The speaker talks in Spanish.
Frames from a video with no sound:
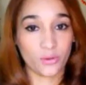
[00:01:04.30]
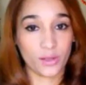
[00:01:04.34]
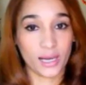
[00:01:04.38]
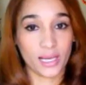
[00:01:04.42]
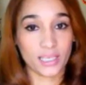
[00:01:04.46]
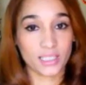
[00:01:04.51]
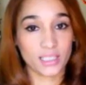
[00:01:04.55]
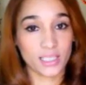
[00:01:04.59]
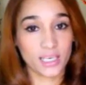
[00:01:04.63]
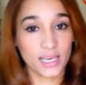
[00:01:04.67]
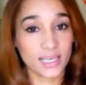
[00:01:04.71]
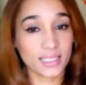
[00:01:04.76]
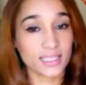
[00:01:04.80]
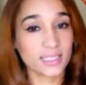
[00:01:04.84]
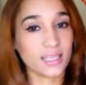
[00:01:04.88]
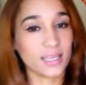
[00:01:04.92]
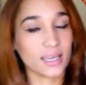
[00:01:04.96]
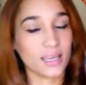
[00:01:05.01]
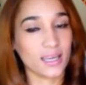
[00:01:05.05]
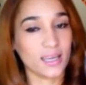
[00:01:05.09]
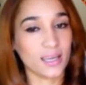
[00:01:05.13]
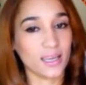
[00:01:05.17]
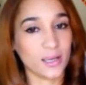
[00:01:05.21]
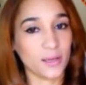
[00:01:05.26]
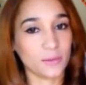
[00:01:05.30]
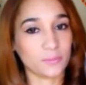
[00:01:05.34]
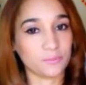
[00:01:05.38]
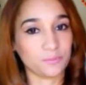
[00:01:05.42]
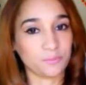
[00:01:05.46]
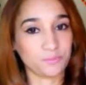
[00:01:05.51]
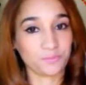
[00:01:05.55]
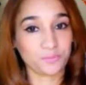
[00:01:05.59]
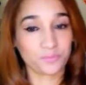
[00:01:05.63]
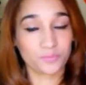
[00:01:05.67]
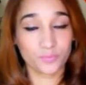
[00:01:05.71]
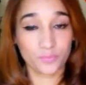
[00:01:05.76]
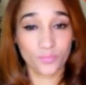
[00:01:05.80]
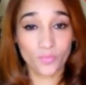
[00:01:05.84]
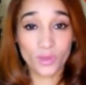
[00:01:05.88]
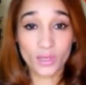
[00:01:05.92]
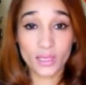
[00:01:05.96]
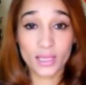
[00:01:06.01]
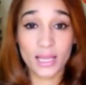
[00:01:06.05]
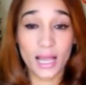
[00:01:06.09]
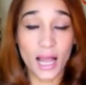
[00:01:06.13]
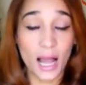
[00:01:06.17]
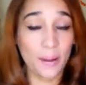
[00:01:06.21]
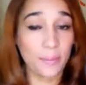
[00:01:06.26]
de las chicas que
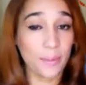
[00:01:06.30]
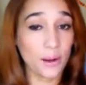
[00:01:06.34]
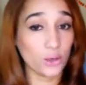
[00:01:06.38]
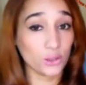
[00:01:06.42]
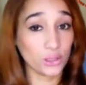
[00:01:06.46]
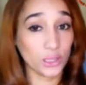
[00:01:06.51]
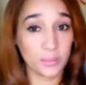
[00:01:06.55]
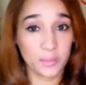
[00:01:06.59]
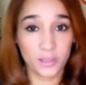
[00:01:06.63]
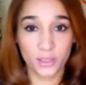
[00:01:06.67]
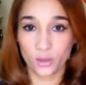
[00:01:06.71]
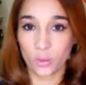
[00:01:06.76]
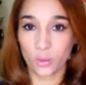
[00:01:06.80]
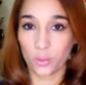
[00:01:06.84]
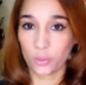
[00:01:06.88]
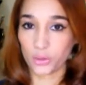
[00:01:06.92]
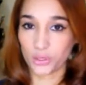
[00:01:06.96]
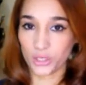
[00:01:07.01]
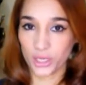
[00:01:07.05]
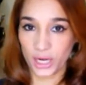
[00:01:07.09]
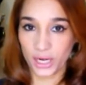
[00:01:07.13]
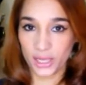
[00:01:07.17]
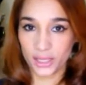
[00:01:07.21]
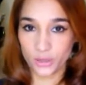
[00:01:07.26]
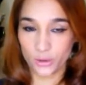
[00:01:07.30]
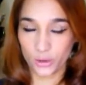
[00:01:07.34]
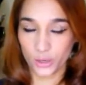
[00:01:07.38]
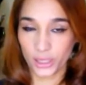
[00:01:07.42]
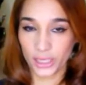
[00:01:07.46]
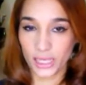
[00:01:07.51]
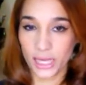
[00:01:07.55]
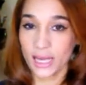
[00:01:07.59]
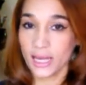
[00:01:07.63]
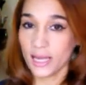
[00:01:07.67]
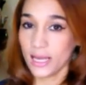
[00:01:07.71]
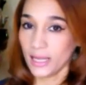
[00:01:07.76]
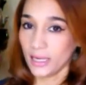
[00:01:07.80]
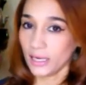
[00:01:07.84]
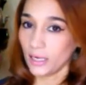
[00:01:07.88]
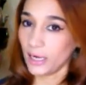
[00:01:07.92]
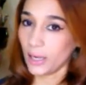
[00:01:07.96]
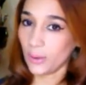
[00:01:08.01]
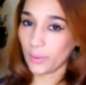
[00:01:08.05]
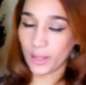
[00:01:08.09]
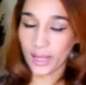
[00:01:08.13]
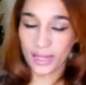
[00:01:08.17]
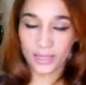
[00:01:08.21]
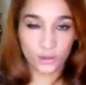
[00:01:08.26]
abajo también, como ya le digo ahorita, le
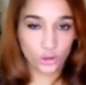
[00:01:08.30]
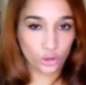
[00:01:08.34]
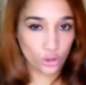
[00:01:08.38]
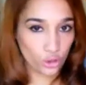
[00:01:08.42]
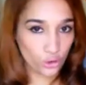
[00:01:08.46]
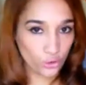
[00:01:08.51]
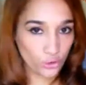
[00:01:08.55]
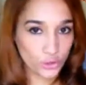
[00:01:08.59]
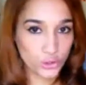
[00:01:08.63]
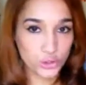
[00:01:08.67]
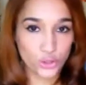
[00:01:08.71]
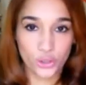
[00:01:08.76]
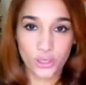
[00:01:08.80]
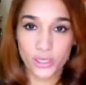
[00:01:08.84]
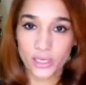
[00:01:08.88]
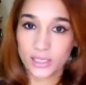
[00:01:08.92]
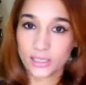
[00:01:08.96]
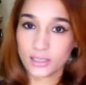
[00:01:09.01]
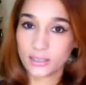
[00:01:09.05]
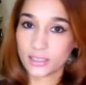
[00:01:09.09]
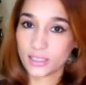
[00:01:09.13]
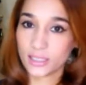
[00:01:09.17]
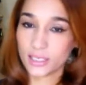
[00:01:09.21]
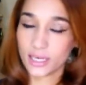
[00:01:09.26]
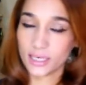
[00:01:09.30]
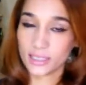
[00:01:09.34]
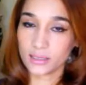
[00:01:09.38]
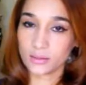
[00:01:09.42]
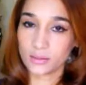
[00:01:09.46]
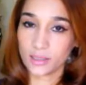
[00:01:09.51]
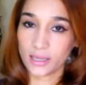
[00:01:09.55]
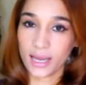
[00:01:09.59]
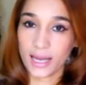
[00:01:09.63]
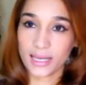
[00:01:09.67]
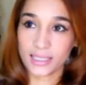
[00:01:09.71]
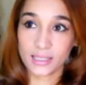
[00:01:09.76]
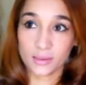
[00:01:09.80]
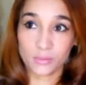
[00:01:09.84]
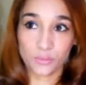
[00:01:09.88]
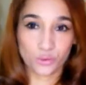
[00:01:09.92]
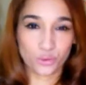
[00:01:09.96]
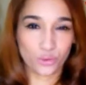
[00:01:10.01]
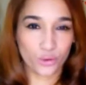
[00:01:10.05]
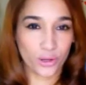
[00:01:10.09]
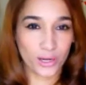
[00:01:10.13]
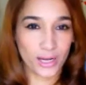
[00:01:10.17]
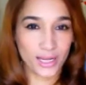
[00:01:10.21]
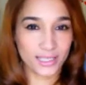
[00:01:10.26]
voy a dejar todo esos links, chicas, que hace
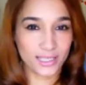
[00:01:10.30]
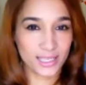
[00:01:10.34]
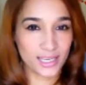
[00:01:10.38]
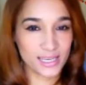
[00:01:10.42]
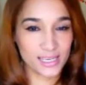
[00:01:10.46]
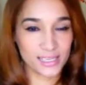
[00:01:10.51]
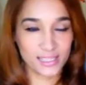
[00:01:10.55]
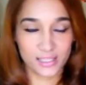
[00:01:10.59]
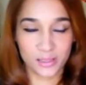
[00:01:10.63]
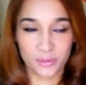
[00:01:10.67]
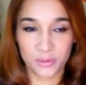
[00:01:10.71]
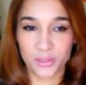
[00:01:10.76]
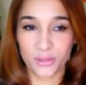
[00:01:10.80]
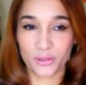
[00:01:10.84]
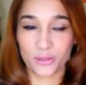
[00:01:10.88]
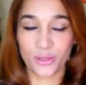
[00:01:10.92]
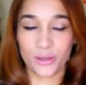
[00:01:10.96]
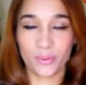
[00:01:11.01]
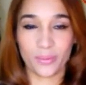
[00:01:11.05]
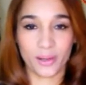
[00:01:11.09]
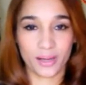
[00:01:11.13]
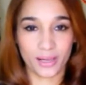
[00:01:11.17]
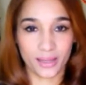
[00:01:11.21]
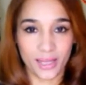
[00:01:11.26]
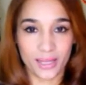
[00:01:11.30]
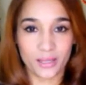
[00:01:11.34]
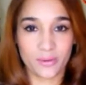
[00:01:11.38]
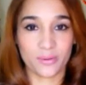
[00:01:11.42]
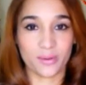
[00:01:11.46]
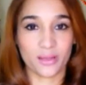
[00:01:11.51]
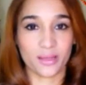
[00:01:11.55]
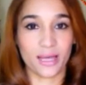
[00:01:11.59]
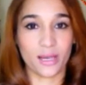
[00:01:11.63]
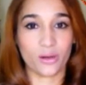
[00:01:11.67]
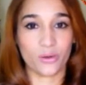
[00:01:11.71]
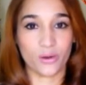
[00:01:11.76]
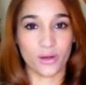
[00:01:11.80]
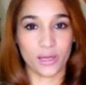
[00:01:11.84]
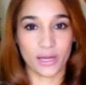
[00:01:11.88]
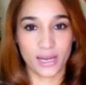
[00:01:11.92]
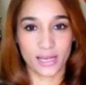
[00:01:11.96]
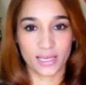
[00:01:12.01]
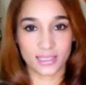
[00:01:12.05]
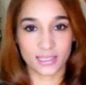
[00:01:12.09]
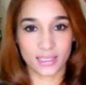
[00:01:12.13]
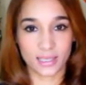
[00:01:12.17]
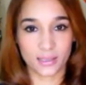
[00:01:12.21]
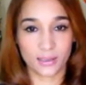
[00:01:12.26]
mucho quería hacer este video, de verdad, de verdad, lo
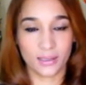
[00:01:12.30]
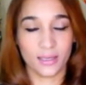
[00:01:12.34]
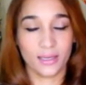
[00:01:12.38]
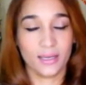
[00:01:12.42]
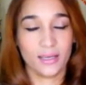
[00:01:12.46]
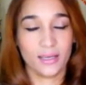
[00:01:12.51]
quería hacer